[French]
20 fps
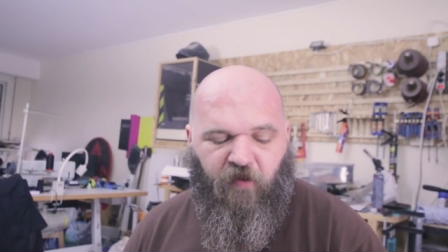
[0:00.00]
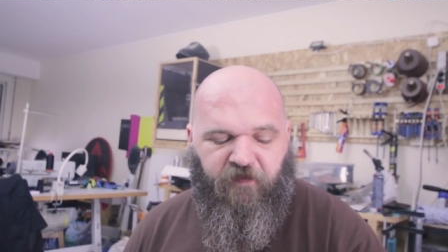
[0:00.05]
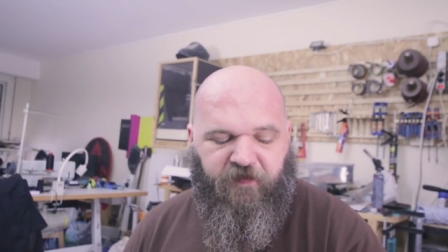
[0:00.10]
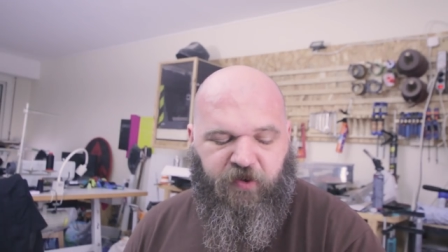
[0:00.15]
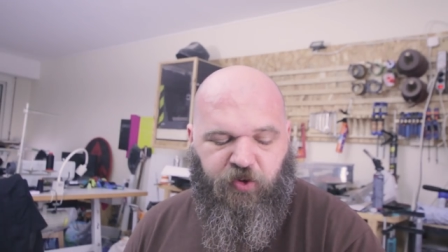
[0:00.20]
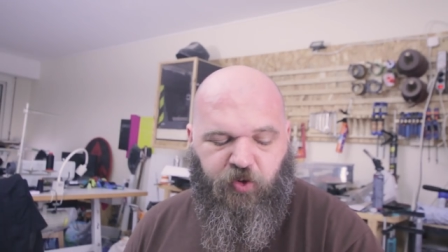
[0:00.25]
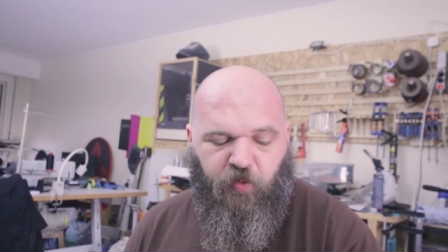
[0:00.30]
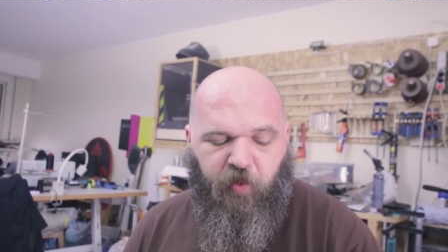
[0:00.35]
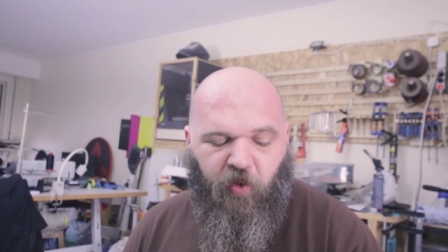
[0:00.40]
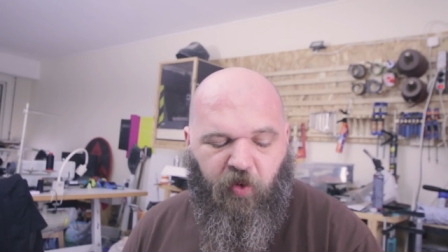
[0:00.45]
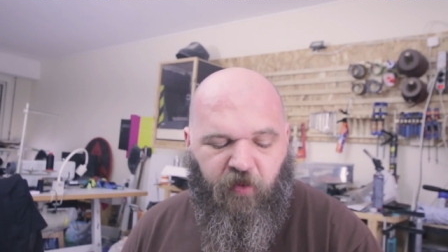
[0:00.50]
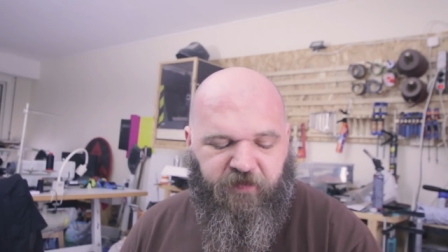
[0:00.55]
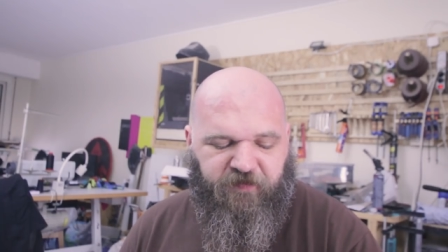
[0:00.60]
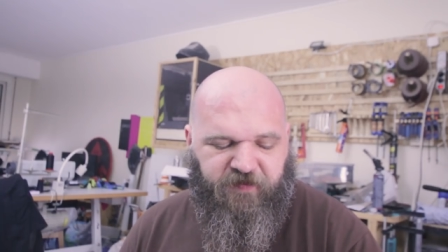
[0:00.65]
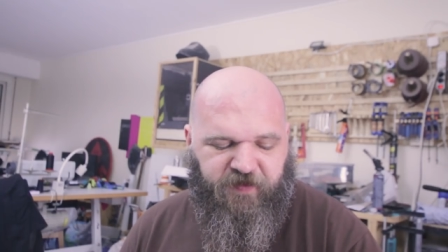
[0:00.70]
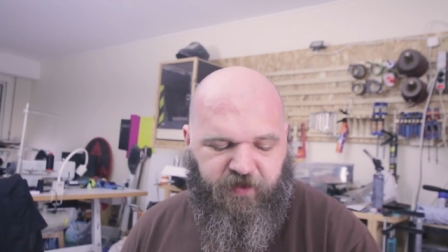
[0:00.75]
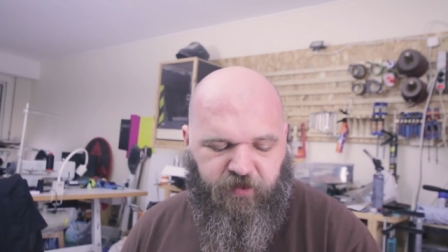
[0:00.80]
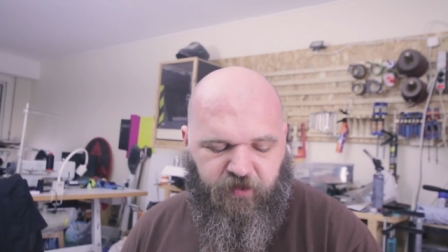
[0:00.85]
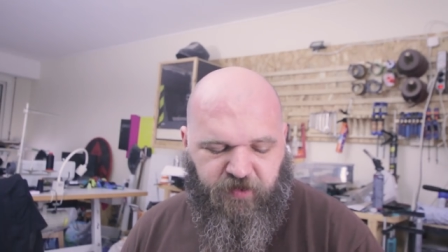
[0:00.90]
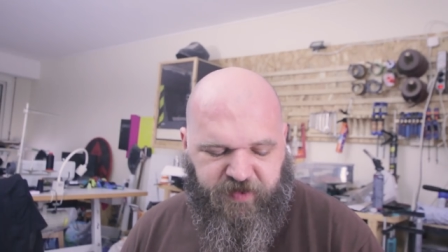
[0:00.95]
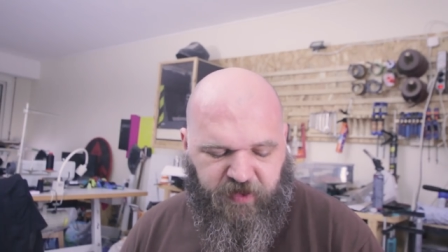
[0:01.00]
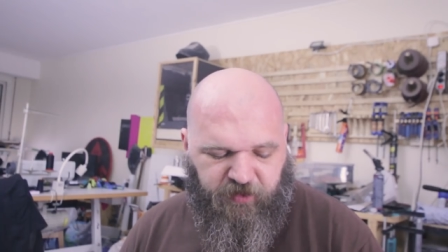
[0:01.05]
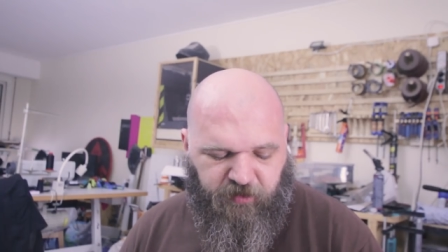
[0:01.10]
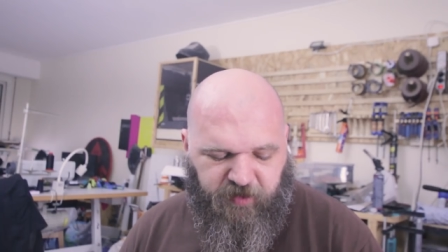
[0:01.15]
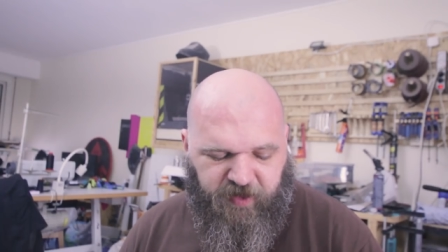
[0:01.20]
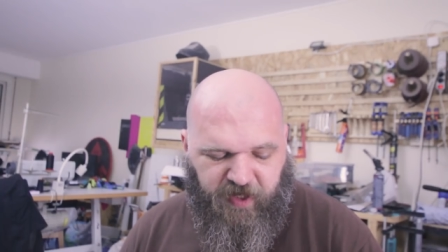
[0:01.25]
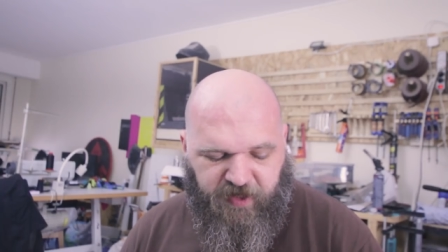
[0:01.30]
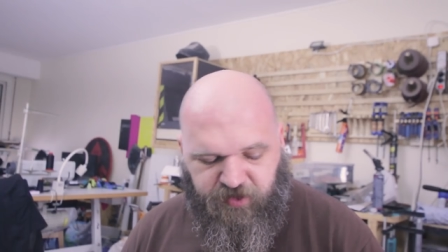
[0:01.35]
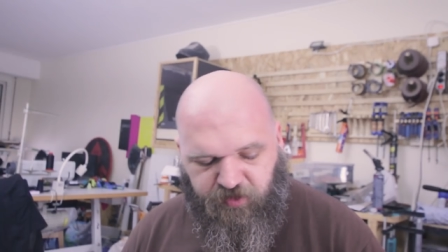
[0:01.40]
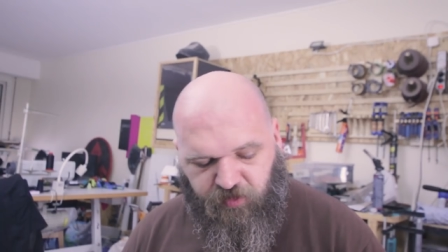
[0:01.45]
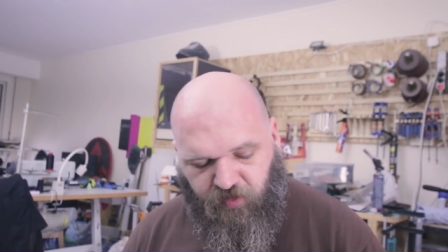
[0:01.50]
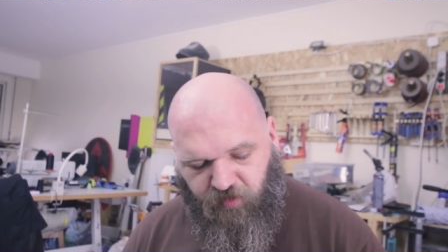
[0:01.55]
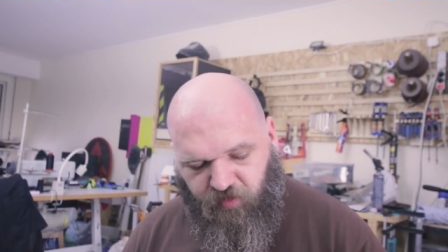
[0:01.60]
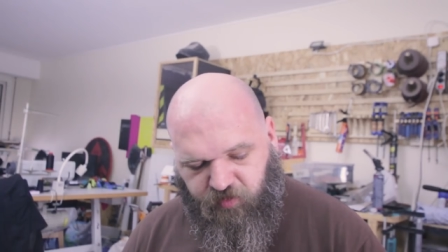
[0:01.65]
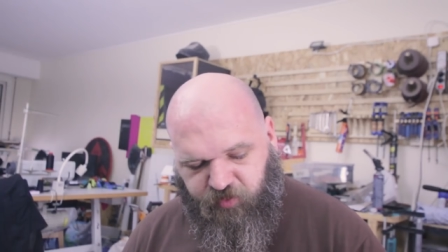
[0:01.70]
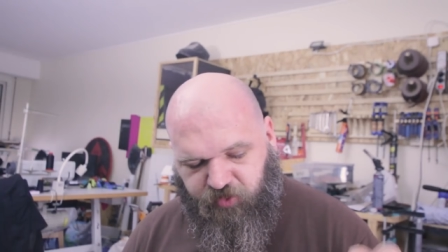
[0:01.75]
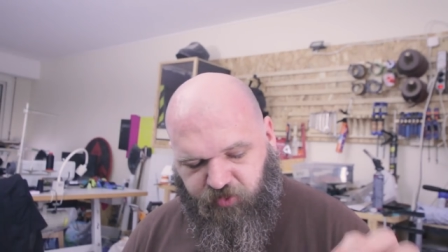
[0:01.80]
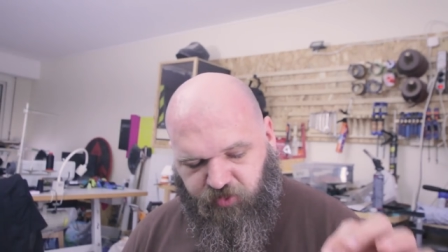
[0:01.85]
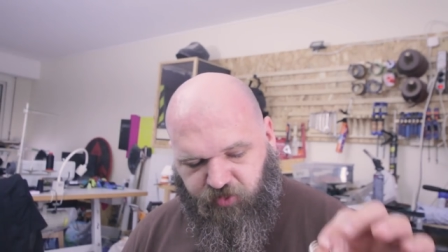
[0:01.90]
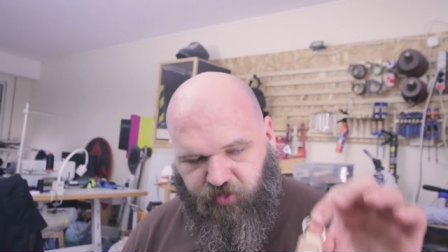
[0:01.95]
en fait, je profite de cette occasion
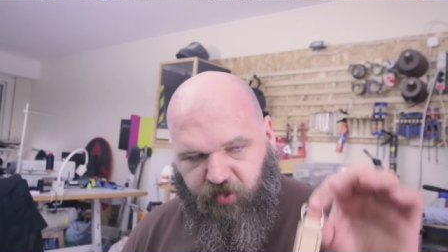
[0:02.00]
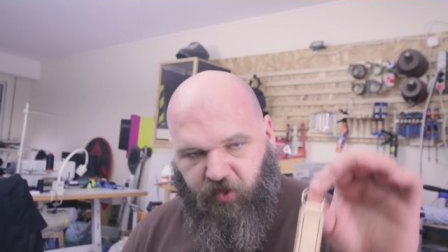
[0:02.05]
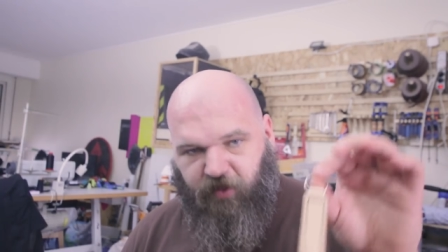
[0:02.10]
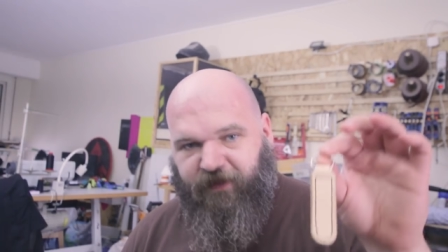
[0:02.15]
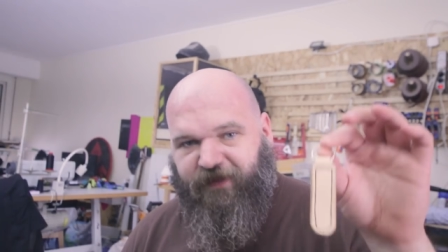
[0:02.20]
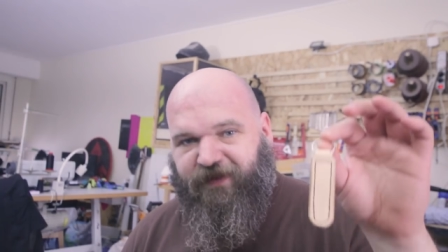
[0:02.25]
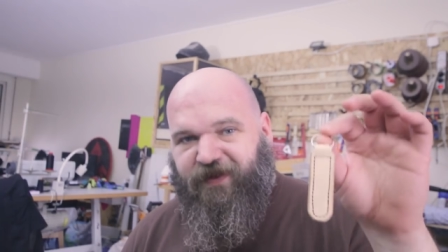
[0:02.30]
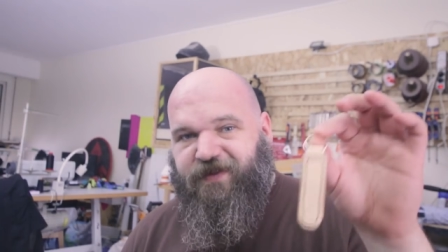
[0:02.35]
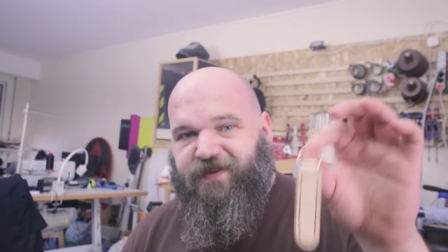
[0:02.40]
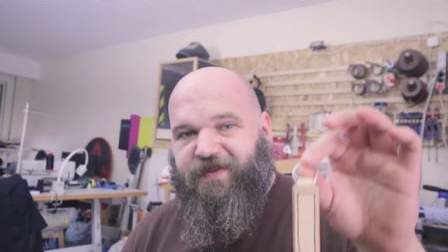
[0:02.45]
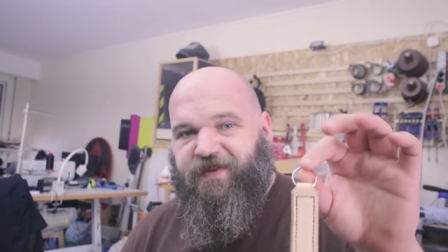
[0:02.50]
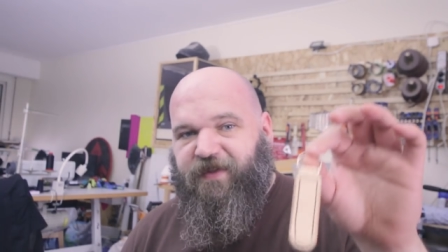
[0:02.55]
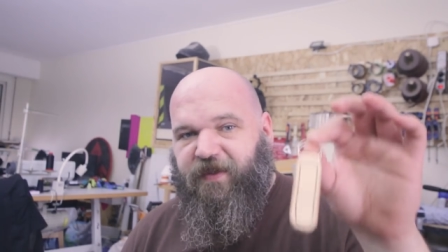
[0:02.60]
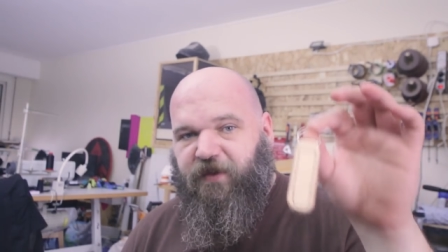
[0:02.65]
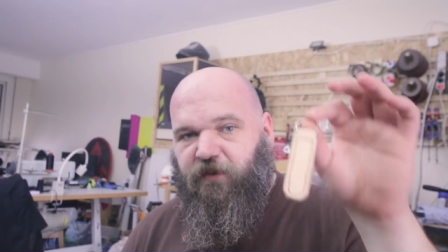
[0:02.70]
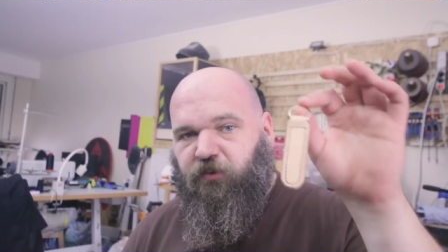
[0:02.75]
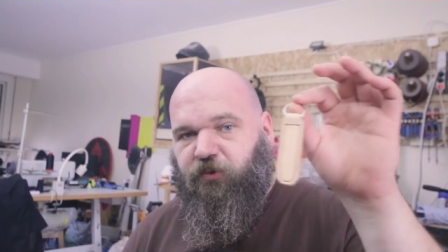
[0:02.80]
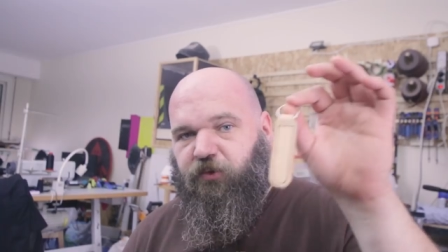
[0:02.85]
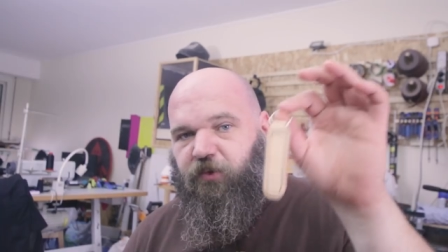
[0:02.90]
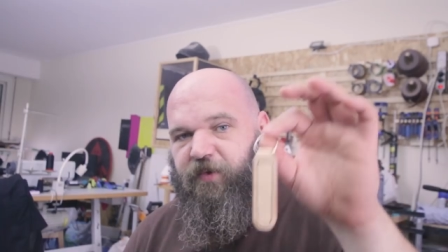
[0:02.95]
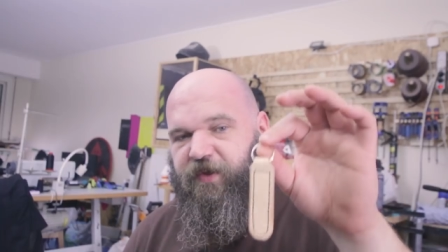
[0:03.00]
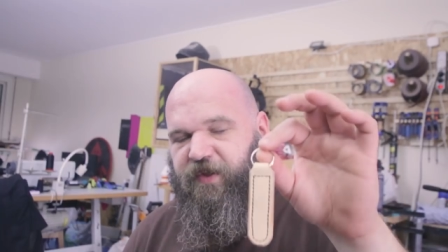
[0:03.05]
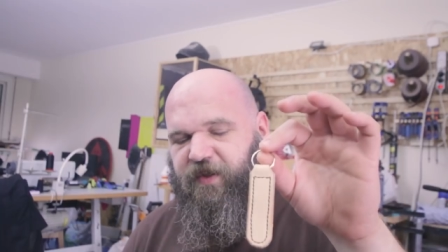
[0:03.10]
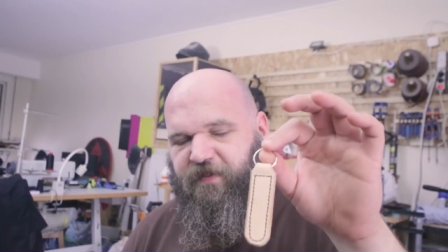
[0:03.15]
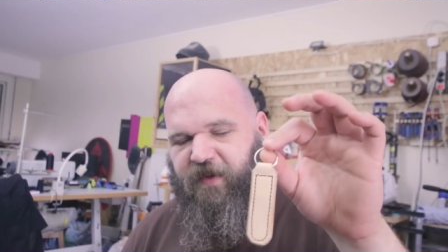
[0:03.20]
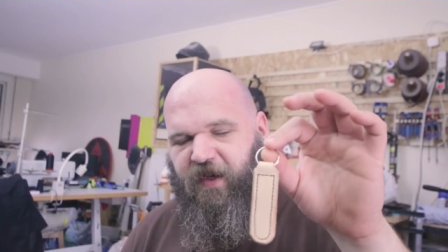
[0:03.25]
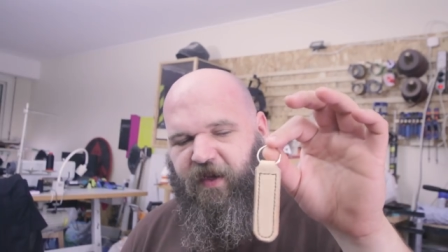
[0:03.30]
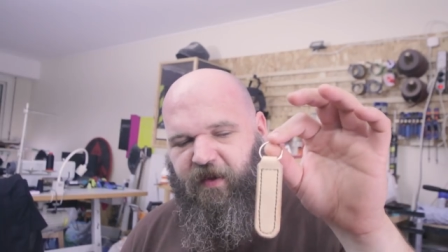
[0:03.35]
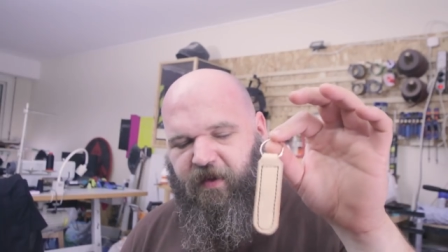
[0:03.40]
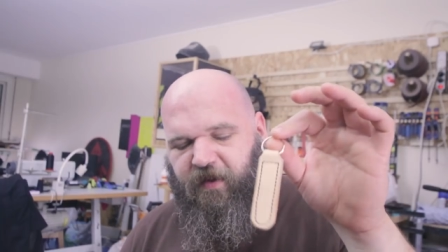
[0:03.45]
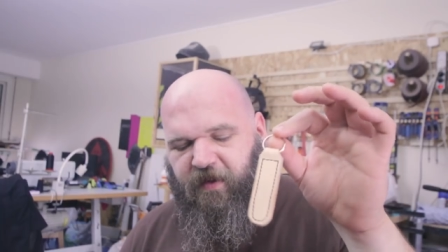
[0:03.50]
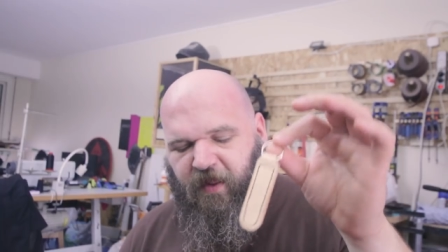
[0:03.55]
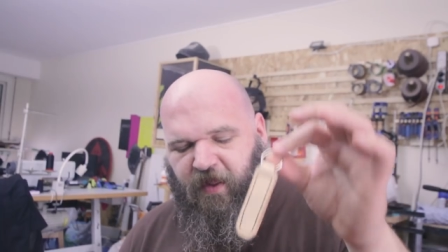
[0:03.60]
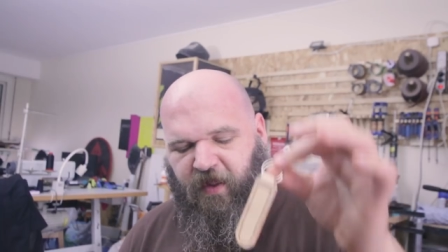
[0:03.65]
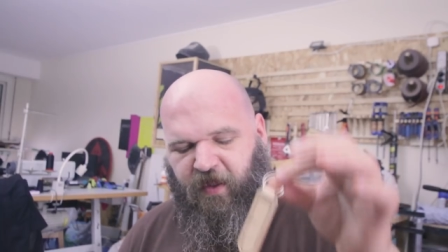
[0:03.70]
pour tester, entre guillemets,